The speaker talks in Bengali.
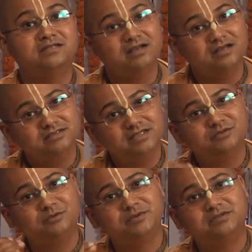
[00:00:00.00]
সঙ্গস্তে
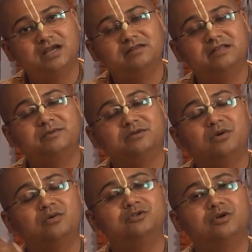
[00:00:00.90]
সুপ্রজায়তে এবং
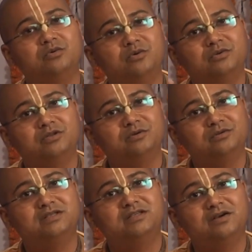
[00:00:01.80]
তখন সঙ্গ করতে
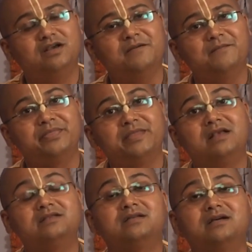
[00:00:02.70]
করতে কি হয়
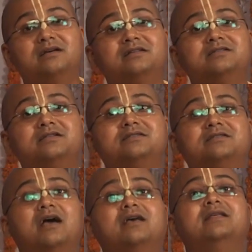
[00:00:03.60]
সঙ্গত
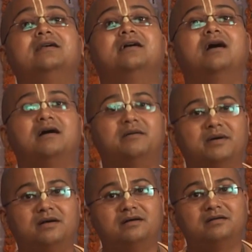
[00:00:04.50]
সঞ্জায়তে
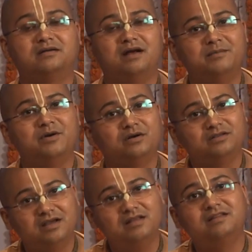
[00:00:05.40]
কামা কামা
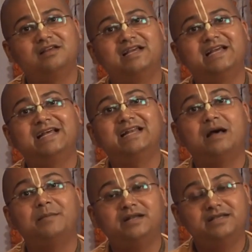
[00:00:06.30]
অর্থাৎ না
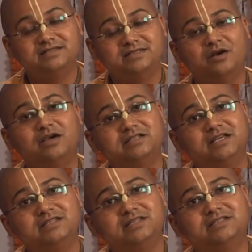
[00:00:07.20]
আমার ইচ্ছা হয়
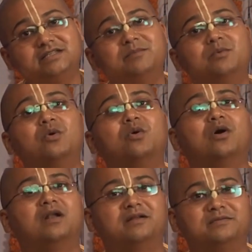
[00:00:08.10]
সেই জিনিসটাকে ভোগ
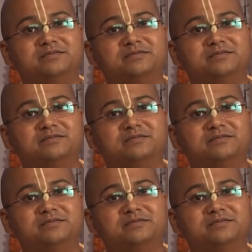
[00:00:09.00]
করা